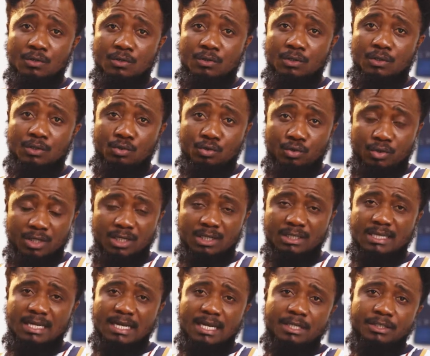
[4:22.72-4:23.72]
d'étudier
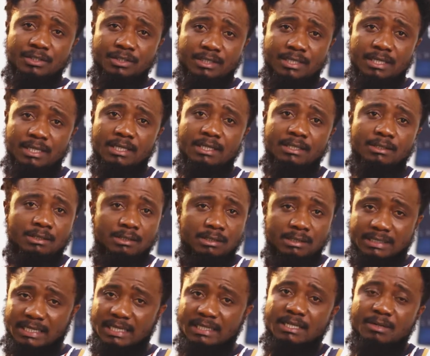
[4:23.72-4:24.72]
en art, j'étais
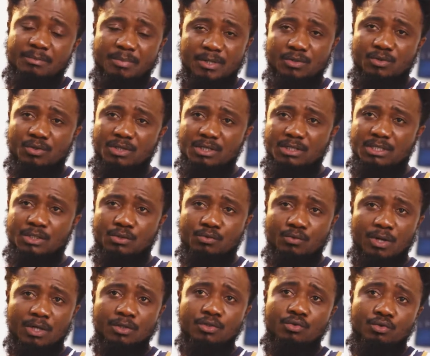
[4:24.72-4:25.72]
très très passionné
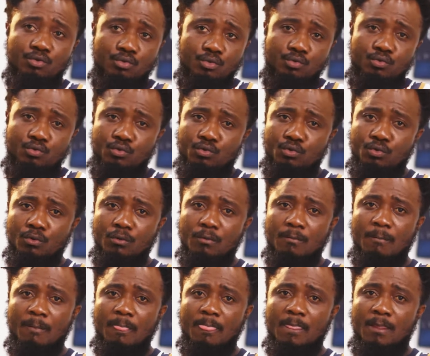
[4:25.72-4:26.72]
d'histoire, je le suis toujours.
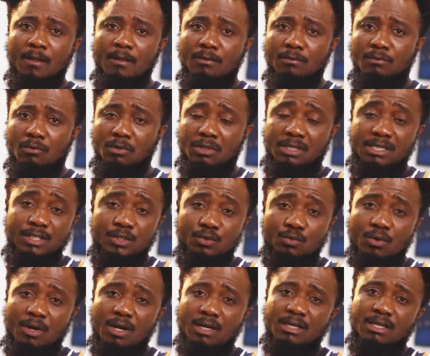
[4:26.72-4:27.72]
Donc
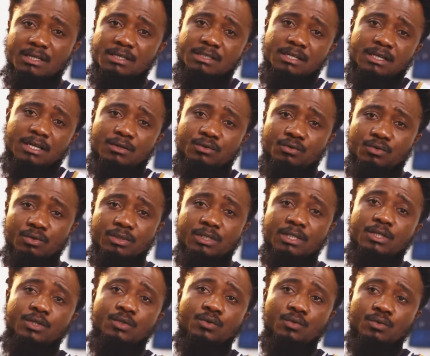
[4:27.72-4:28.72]
l'histoire, la littérature, c'est
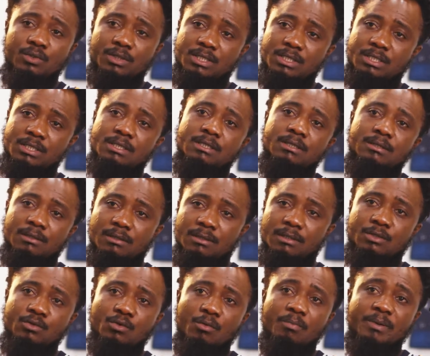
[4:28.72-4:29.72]
des choses qui,
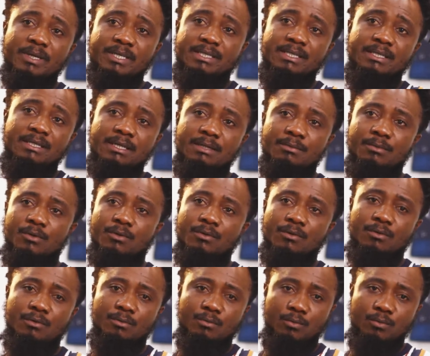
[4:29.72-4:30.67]
euh, ont précédé mon,